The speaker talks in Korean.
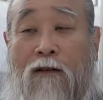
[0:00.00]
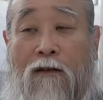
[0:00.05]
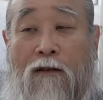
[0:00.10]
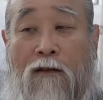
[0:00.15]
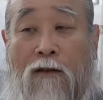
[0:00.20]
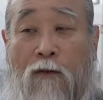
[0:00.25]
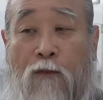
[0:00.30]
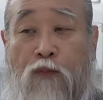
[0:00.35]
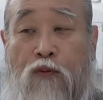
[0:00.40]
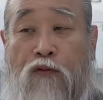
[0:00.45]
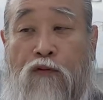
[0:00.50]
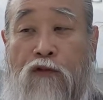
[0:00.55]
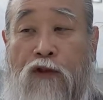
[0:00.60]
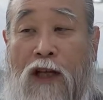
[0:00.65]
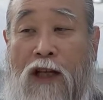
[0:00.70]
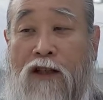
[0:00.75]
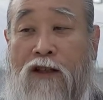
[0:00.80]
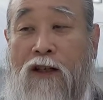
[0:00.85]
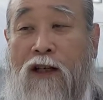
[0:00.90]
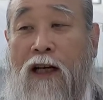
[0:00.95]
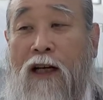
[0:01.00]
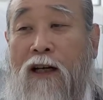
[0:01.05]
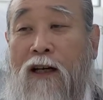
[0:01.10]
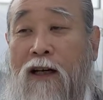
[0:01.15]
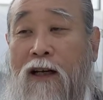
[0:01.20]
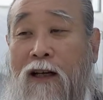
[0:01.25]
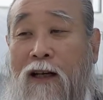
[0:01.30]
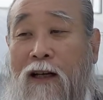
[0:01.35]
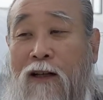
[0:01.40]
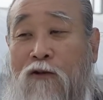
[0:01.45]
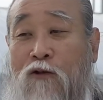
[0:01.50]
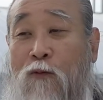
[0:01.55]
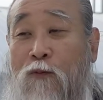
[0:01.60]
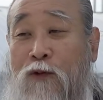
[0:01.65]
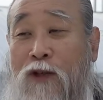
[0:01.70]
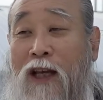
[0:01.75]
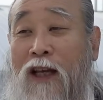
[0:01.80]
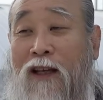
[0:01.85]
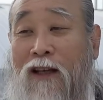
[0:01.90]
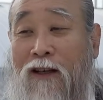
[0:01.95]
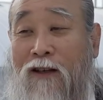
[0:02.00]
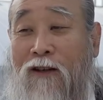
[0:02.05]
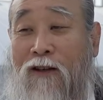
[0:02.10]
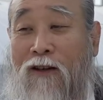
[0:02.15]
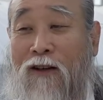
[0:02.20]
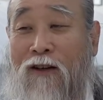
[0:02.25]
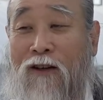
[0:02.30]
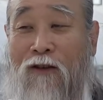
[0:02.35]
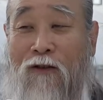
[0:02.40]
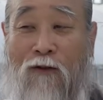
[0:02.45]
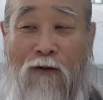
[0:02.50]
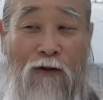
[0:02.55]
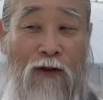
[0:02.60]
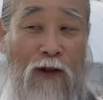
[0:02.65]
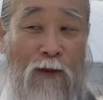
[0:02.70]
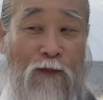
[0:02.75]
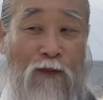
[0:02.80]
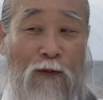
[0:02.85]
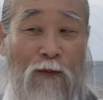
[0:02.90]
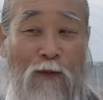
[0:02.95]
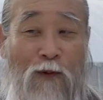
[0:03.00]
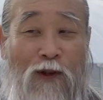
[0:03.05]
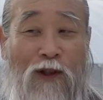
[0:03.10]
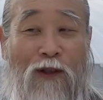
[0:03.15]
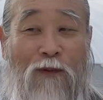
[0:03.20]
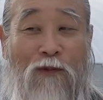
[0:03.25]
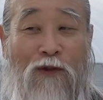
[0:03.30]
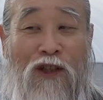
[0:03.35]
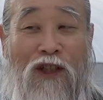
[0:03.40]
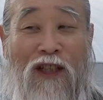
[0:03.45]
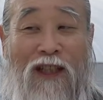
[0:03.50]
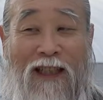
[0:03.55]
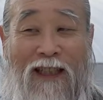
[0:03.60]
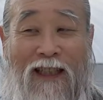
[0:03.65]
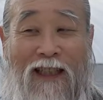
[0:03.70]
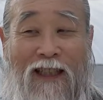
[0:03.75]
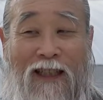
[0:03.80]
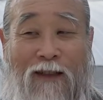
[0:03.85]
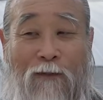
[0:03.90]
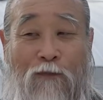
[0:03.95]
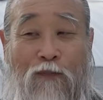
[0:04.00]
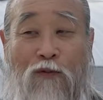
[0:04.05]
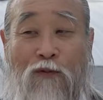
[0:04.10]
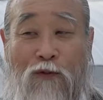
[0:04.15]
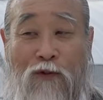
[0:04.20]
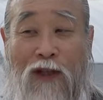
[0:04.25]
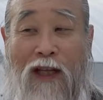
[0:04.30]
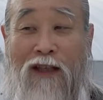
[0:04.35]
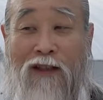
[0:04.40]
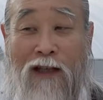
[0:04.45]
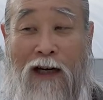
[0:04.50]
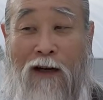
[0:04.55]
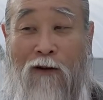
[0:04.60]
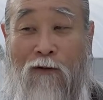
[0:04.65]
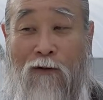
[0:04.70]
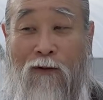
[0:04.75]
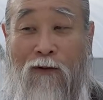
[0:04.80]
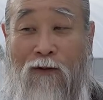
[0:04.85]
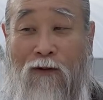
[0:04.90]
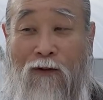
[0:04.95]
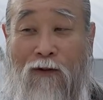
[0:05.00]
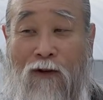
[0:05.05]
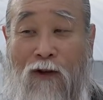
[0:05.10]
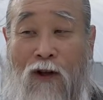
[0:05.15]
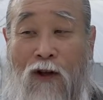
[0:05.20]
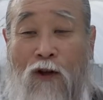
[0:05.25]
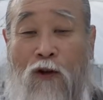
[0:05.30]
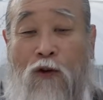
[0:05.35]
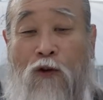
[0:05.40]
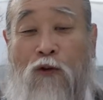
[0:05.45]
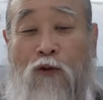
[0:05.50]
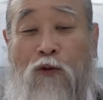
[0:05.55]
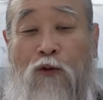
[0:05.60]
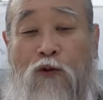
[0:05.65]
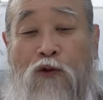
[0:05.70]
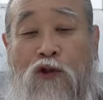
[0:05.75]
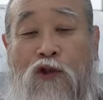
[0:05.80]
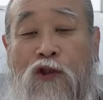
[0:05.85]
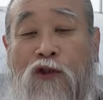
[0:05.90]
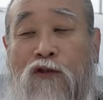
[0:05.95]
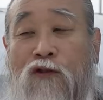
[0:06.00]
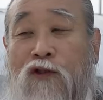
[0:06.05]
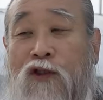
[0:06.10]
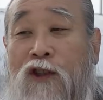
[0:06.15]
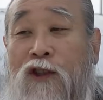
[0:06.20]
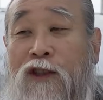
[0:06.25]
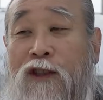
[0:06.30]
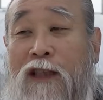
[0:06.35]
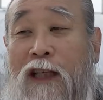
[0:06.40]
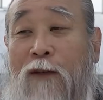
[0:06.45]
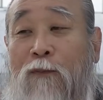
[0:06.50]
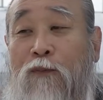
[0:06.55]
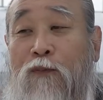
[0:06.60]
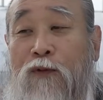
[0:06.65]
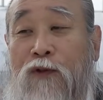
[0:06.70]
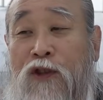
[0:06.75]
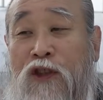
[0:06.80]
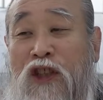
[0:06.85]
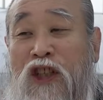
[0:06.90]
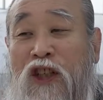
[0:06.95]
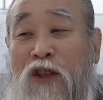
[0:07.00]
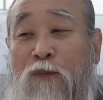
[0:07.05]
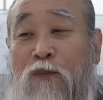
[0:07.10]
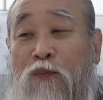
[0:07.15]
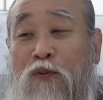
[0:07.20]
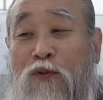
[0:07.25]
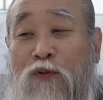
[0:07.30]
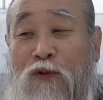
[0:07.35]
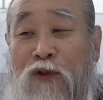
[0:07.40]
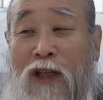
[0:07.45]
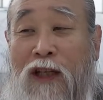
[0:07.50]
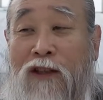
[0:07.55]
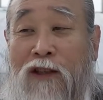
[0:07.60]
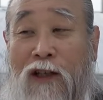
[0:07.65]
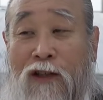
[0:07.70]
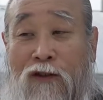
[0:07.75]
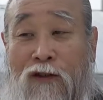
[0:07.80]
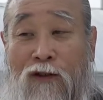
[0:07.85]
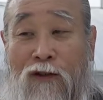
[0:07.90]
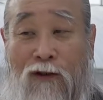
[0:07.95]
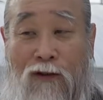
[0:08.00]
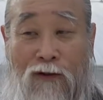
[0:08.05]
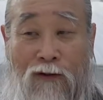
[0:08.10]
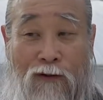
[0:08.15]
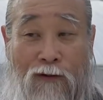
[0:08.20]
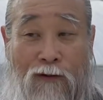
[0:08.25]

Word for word: 그럼 프로테즈가 좀 생겨요. 우리 부모님 신 프로테즈하고 유치원 선생 신 프로테즈가 틀려.